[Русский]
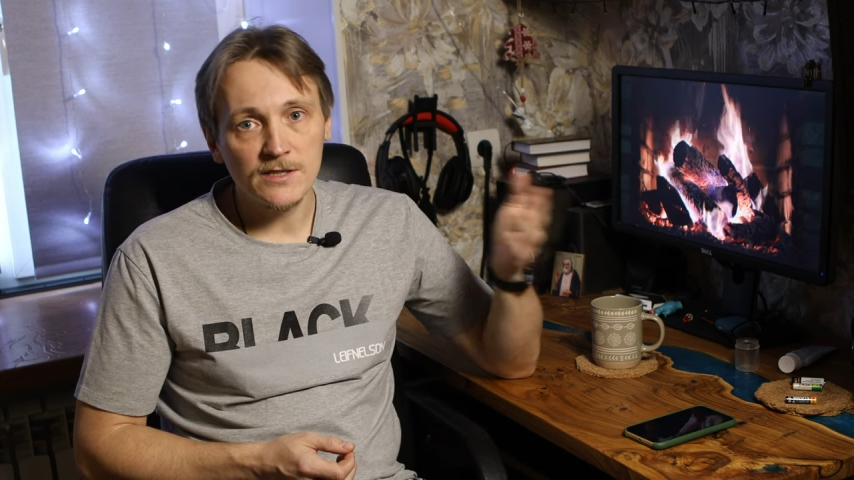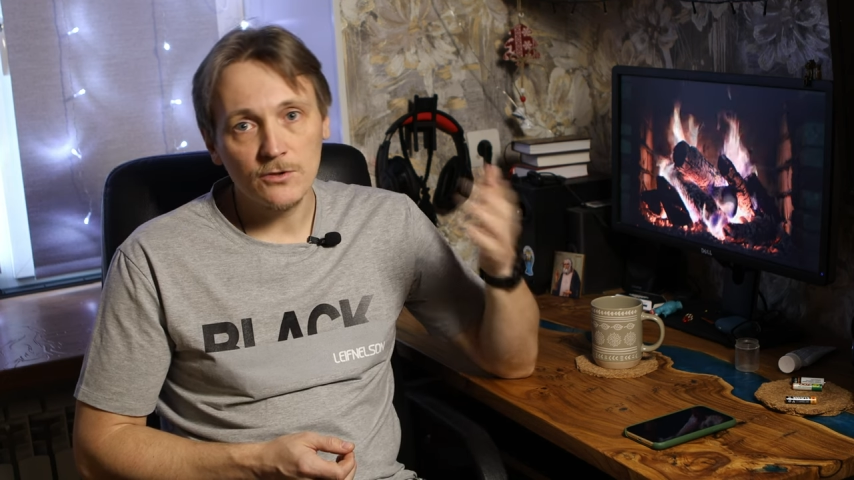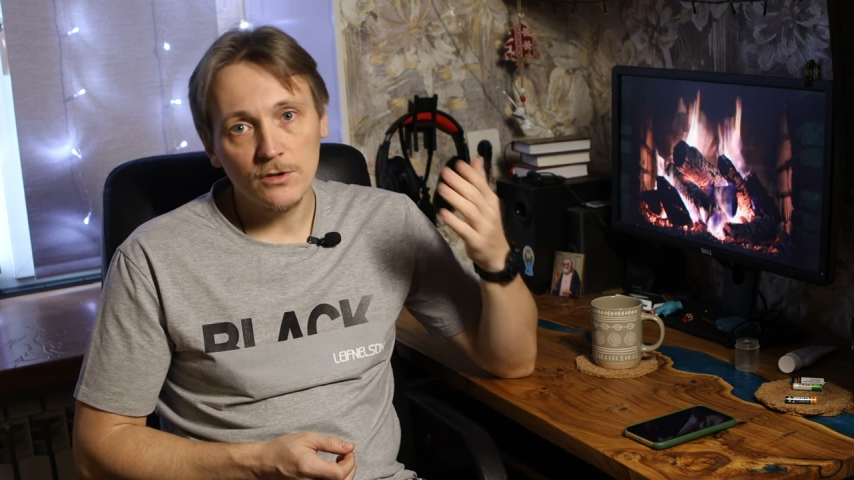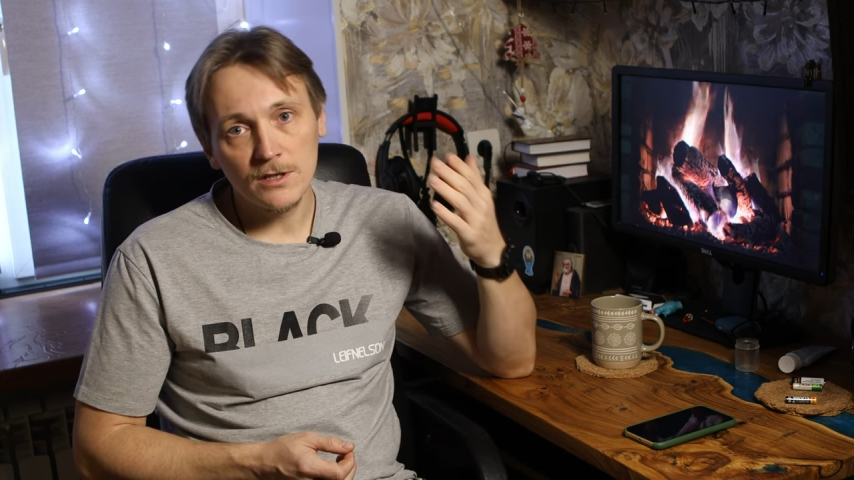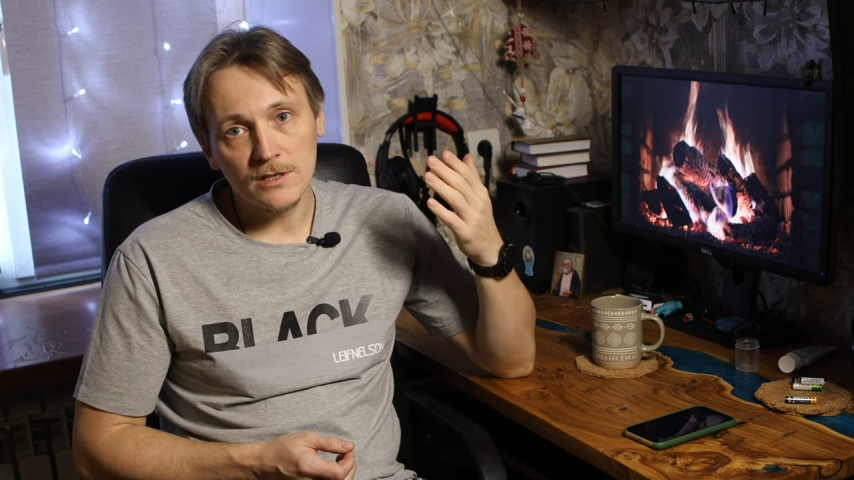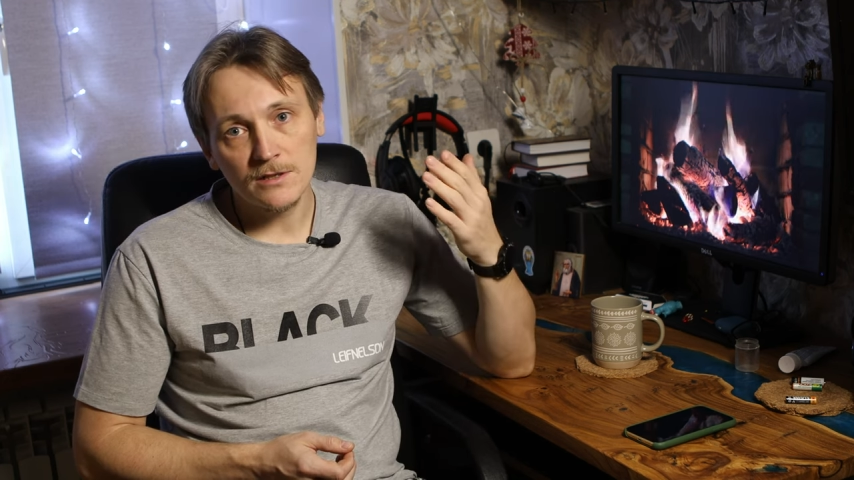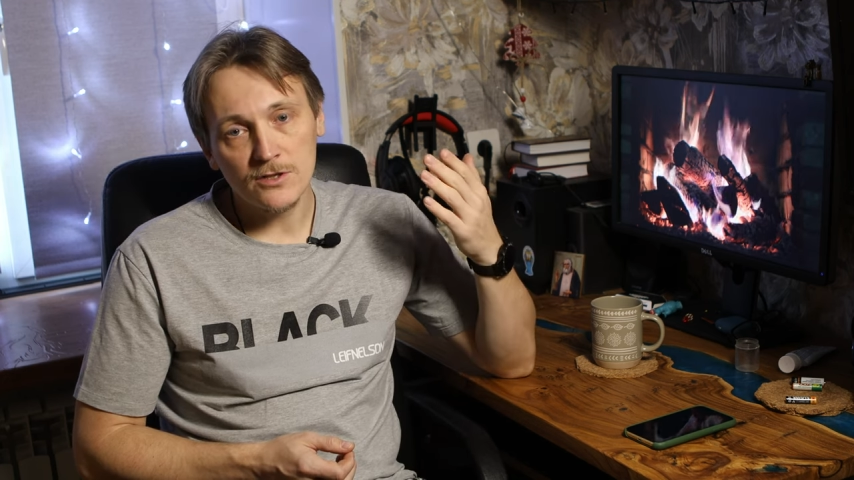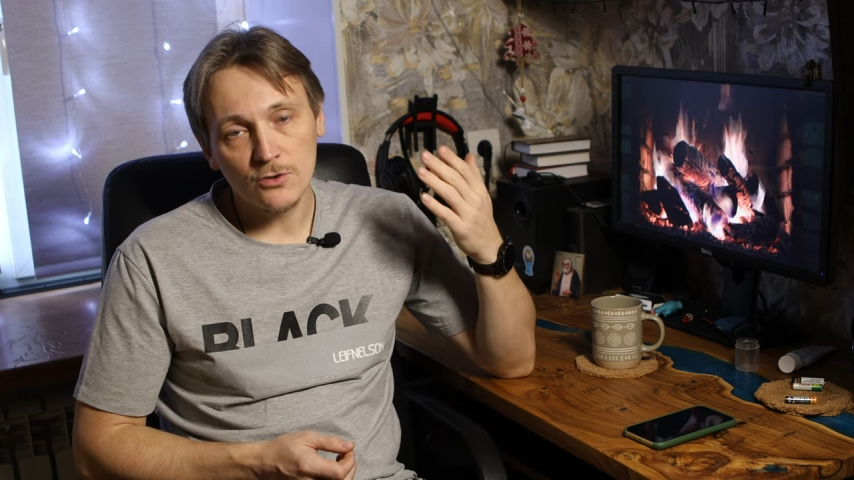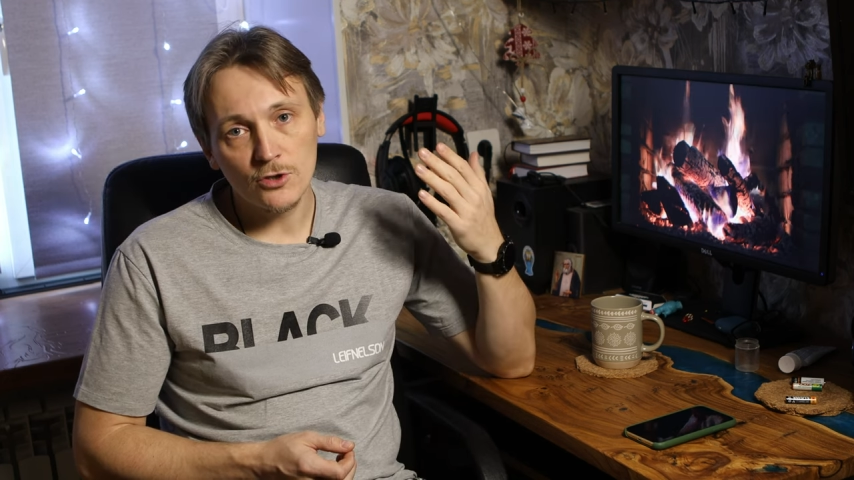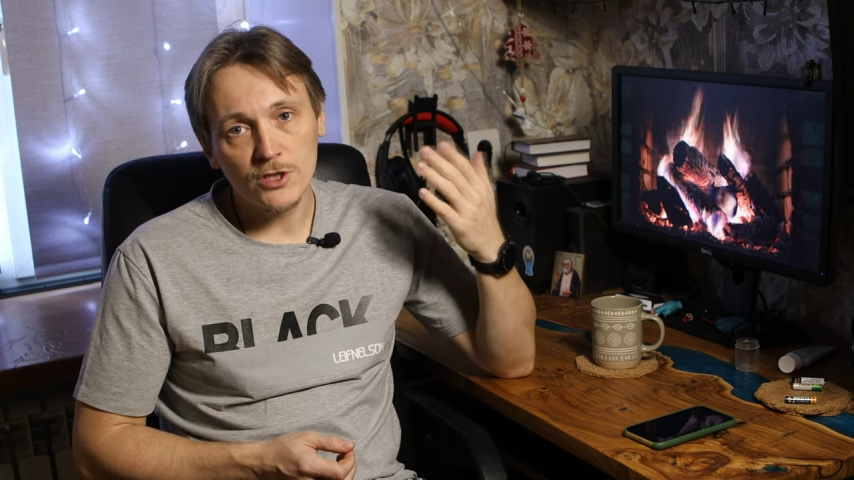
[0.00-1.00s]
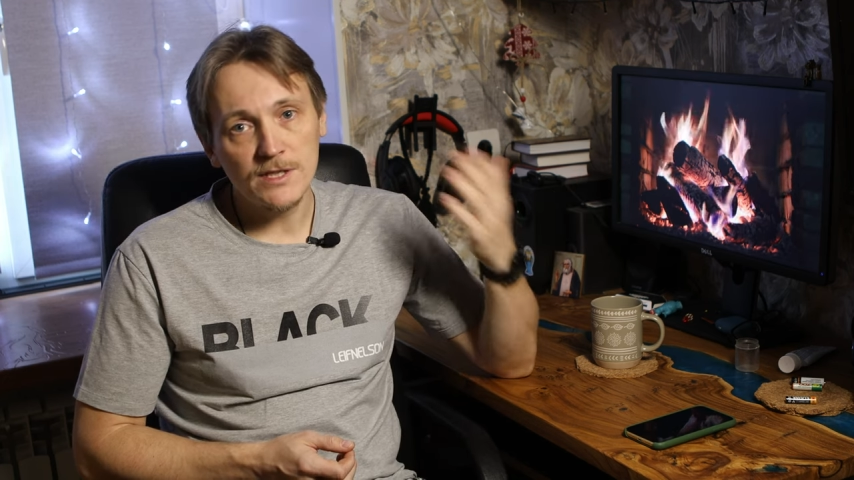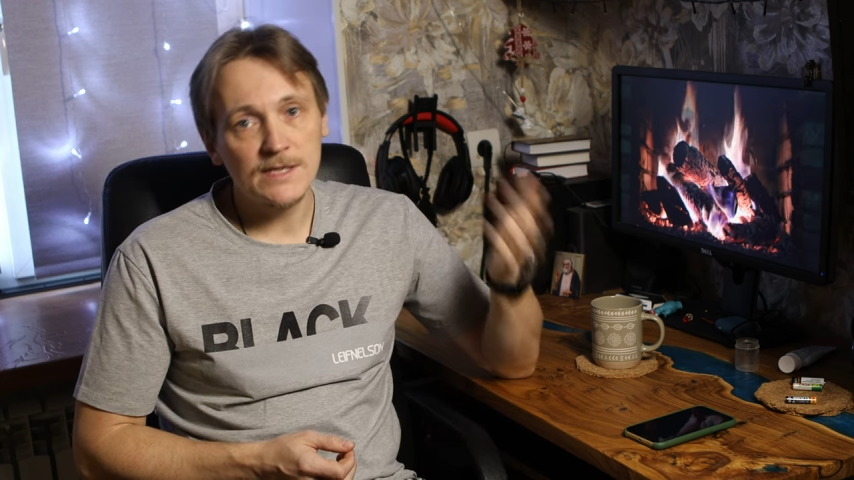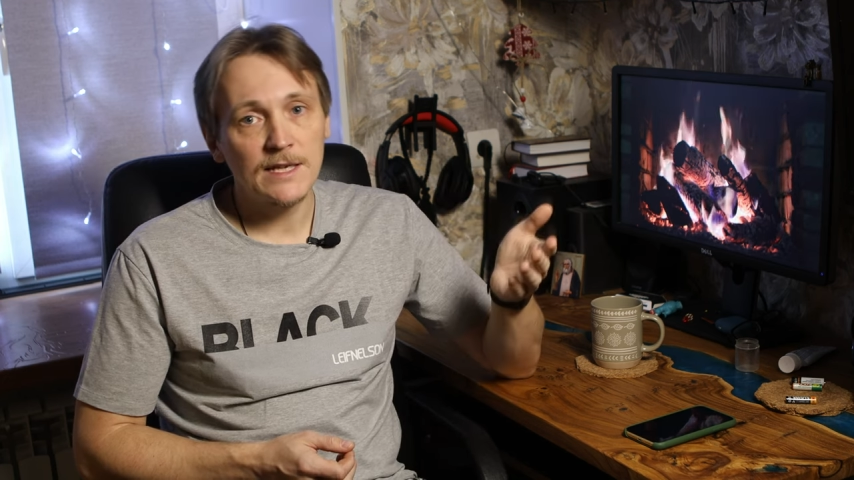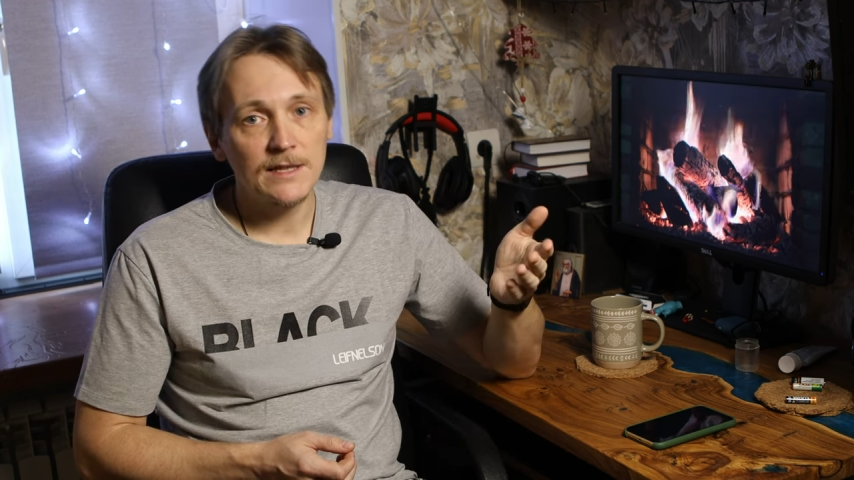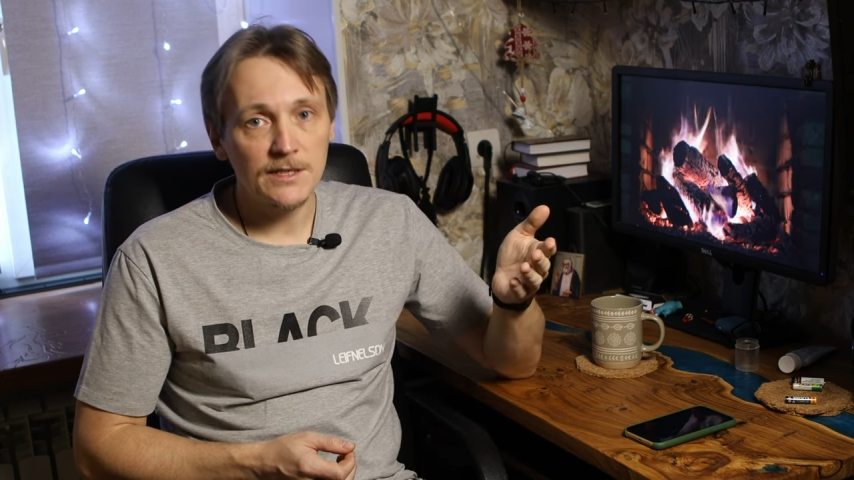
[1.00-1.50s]
она стоила
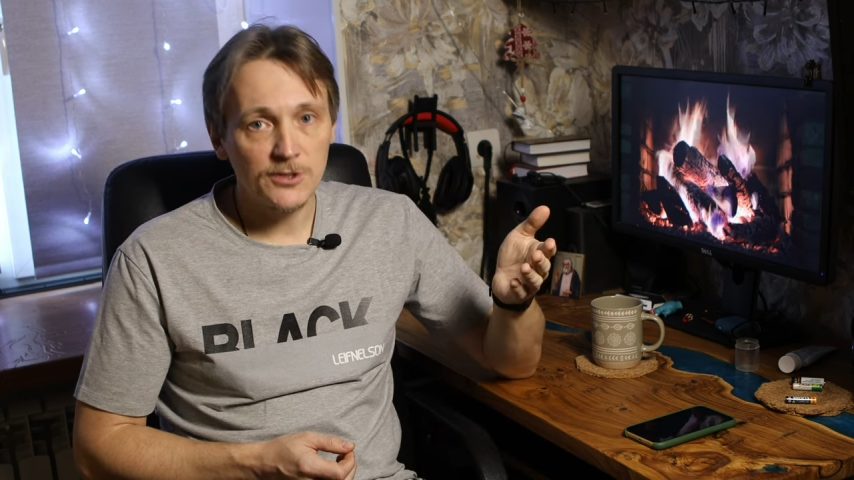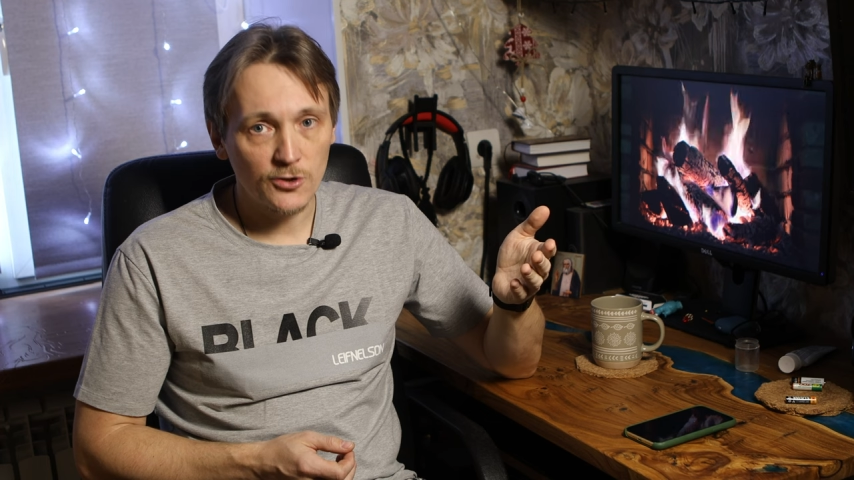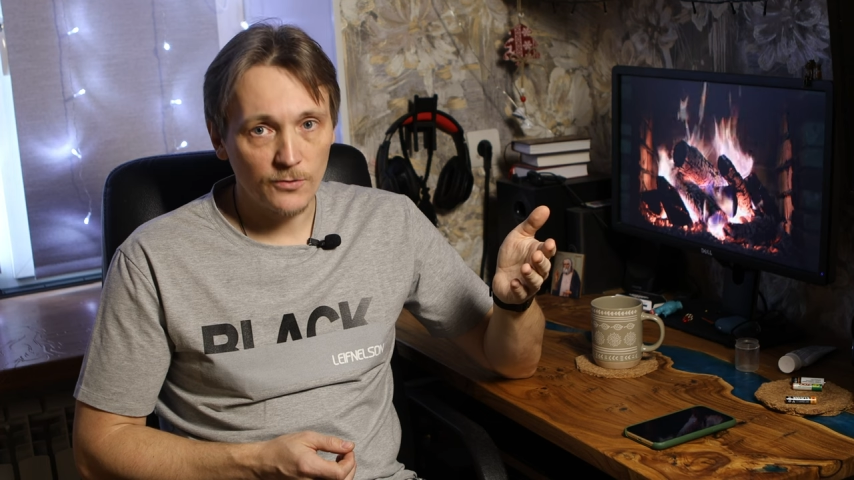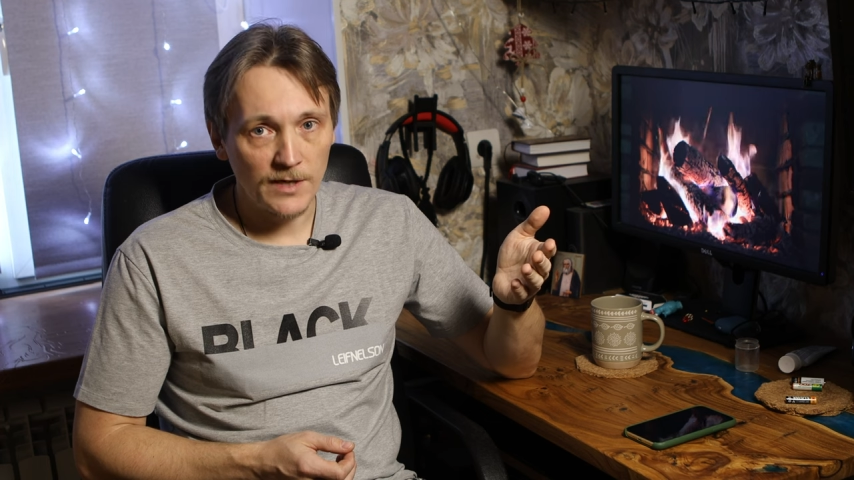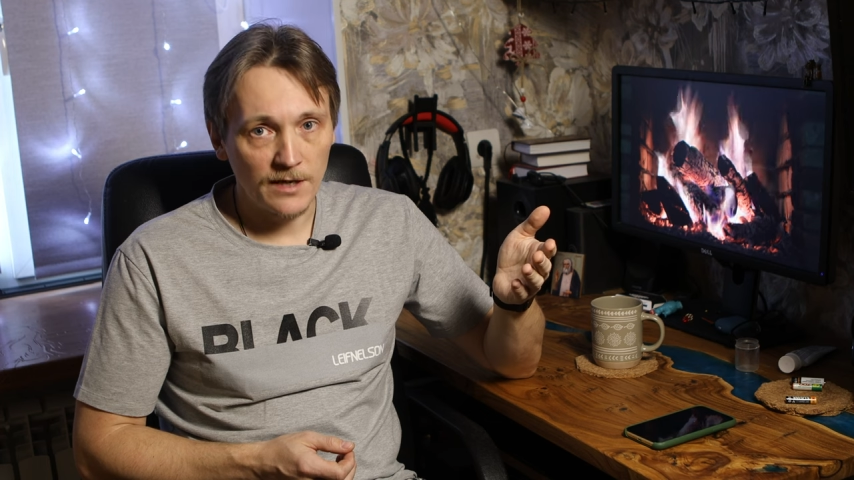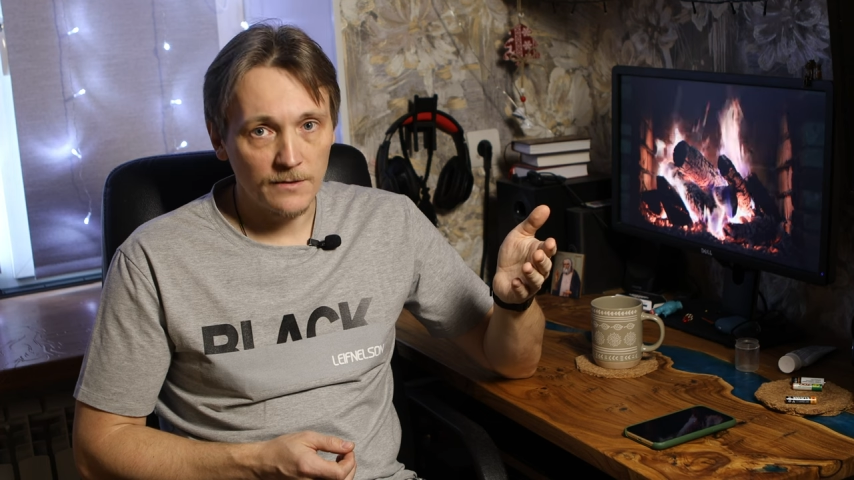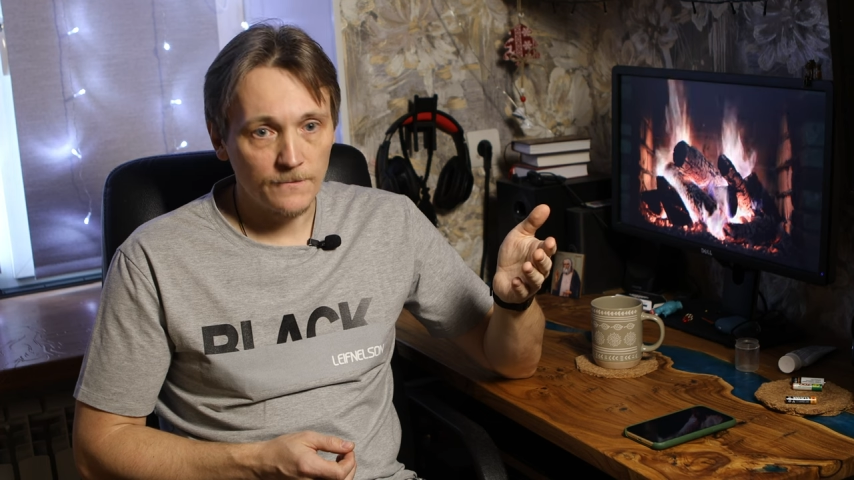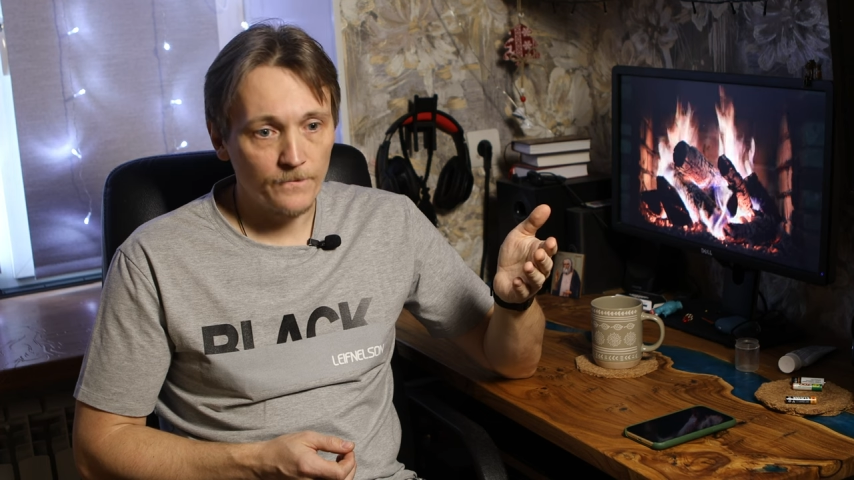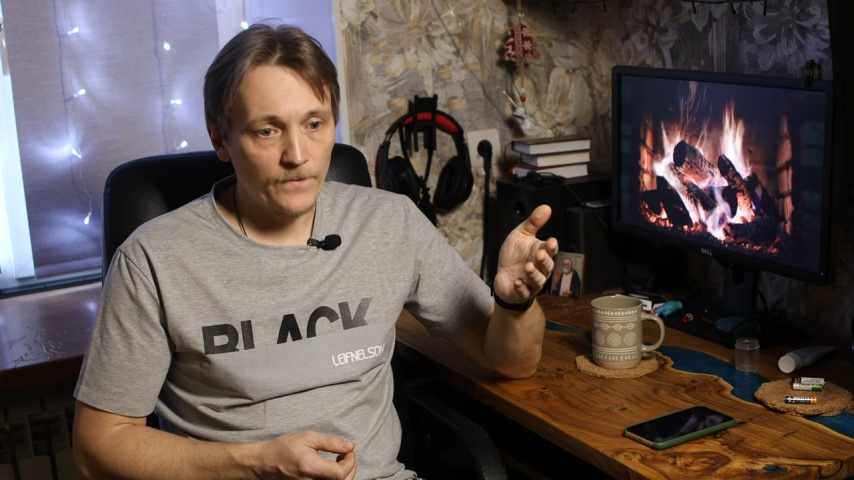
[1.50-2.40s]
160 тысяч рублей.